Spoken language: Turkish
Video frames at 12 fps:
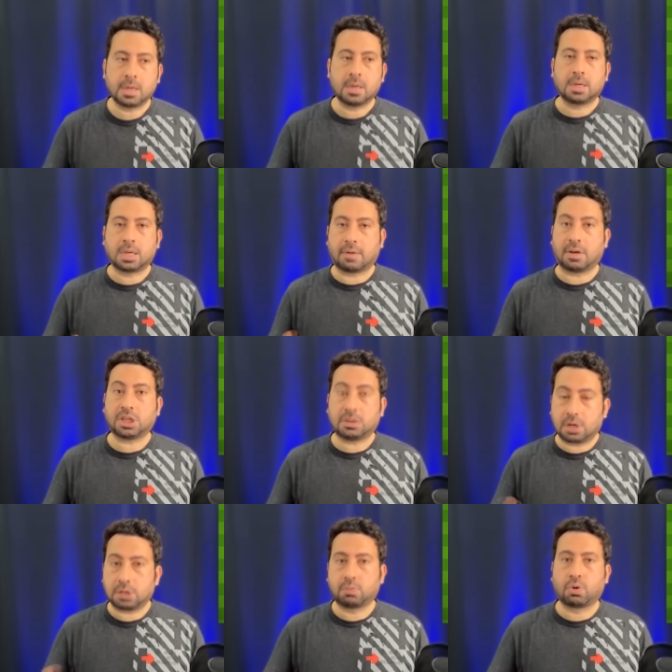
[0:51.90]
Yavaş
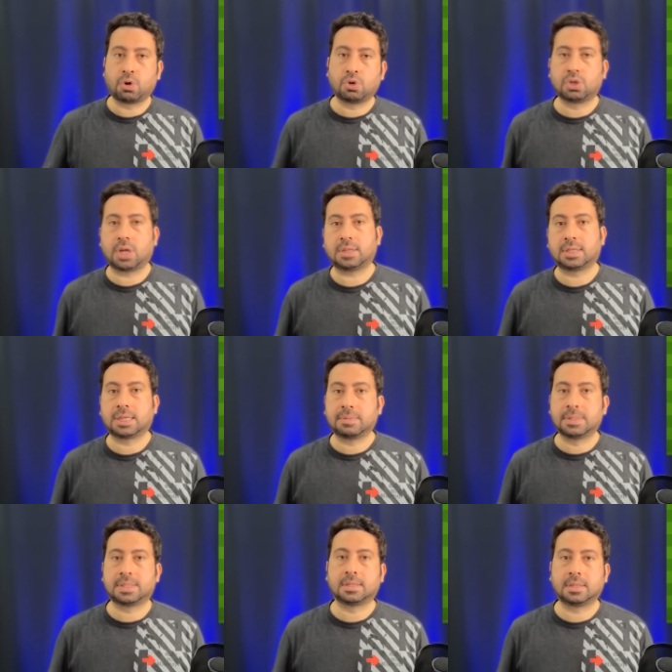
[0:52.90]
yavaş bu oyuncular takım
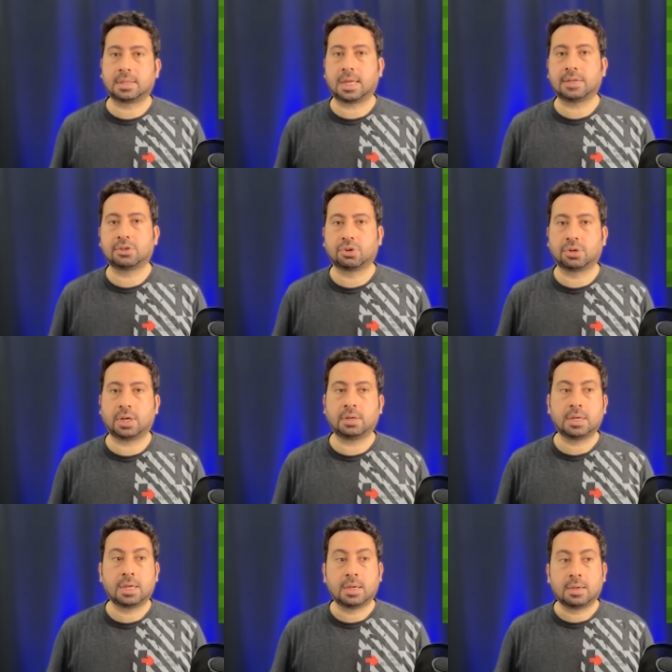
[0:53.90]
ısındıktan
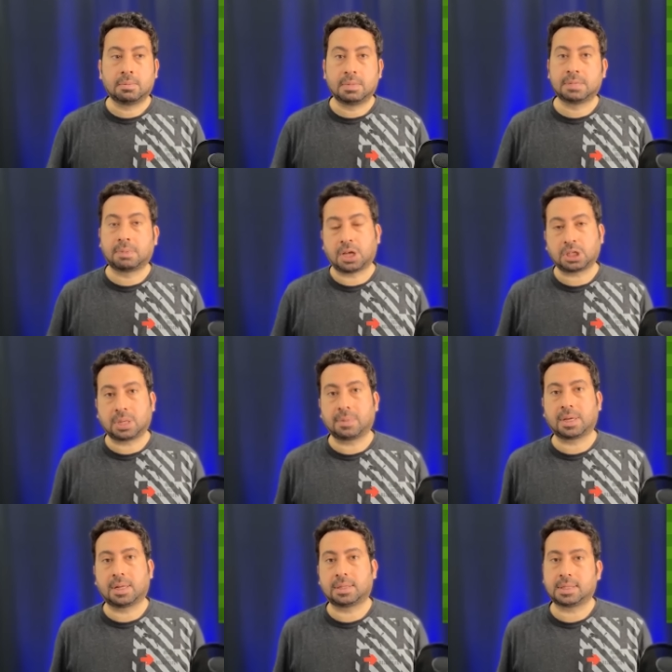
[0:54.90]
sonra biz başka bir
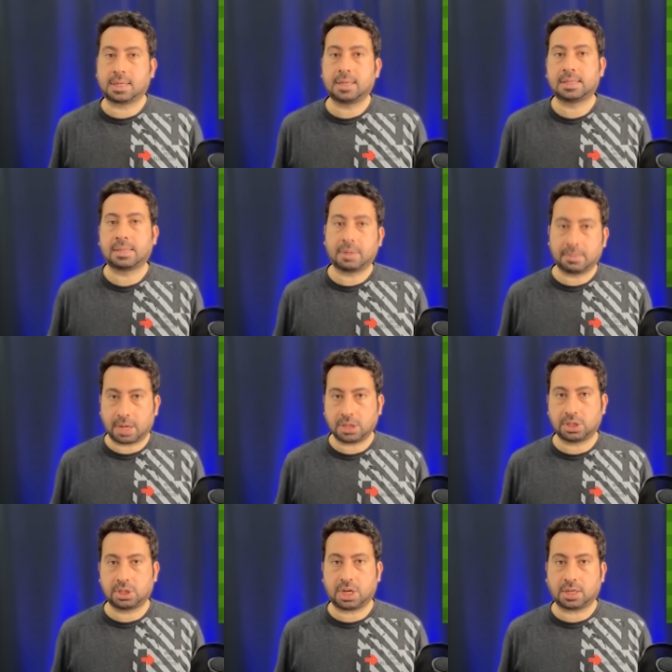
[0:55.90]
Galatasaray izlemeye
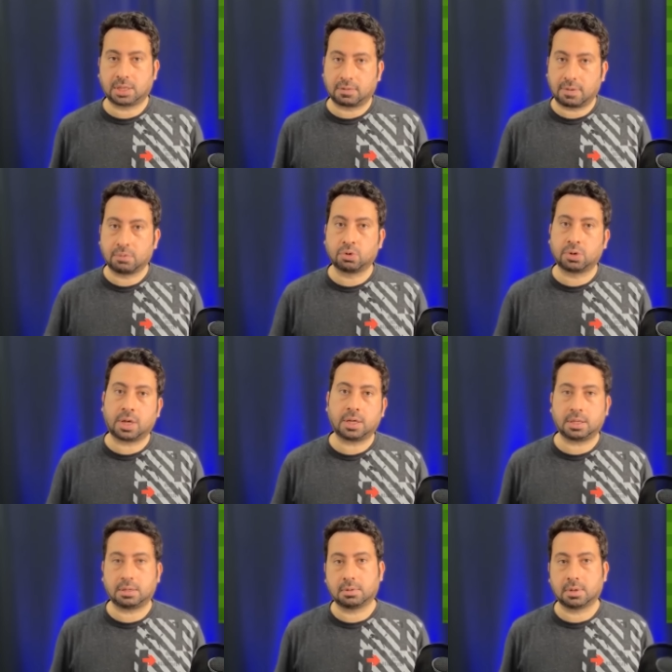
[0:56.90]
başlayacaktık ve bunu da
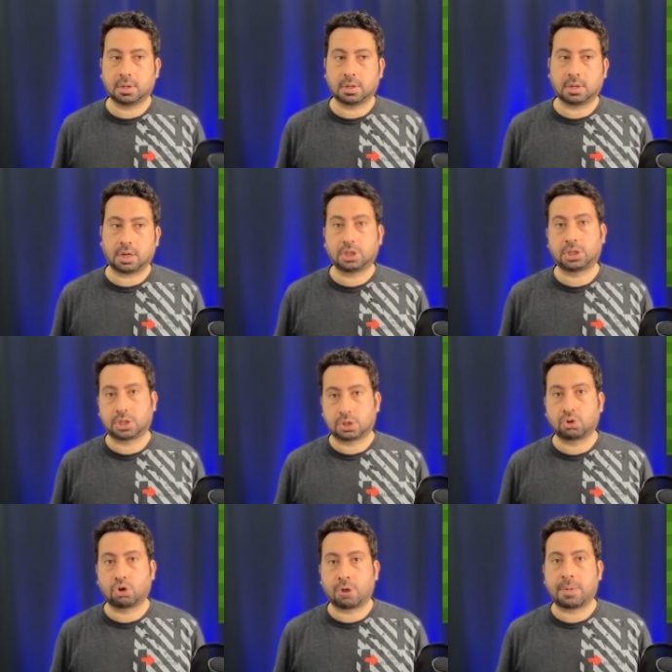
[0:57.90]
e, açıkçası
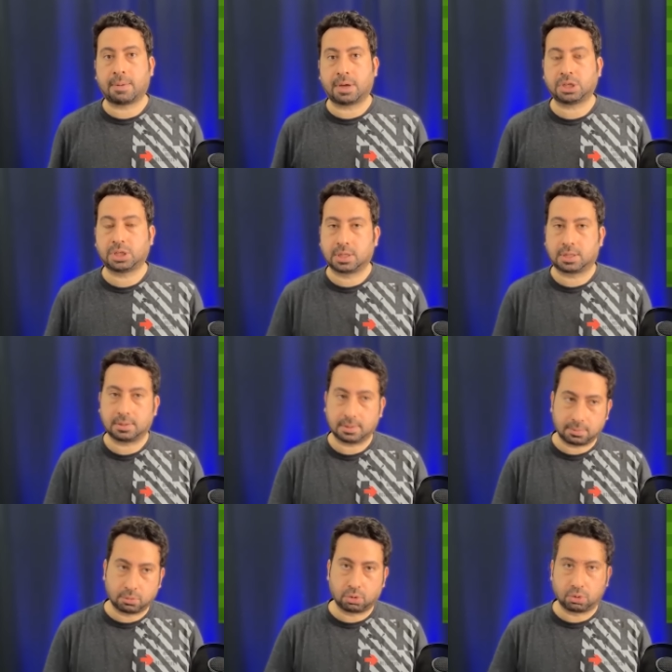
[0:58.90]
görmeye başladık
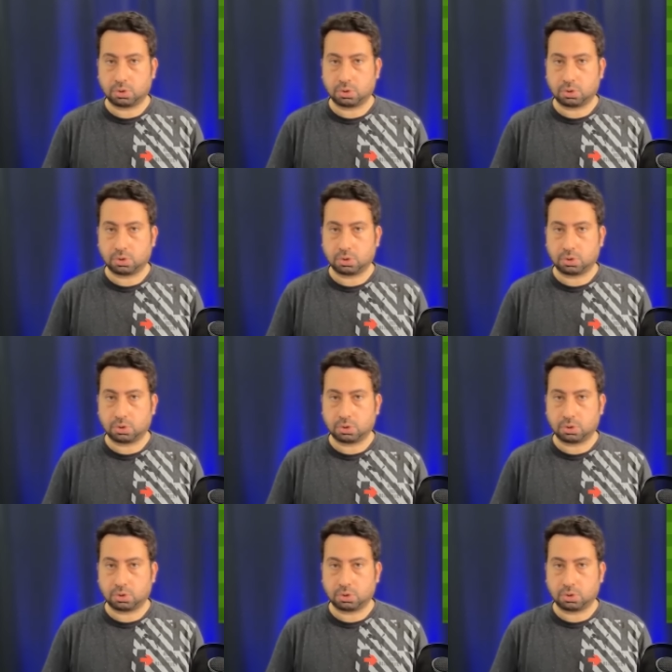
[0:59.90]
bu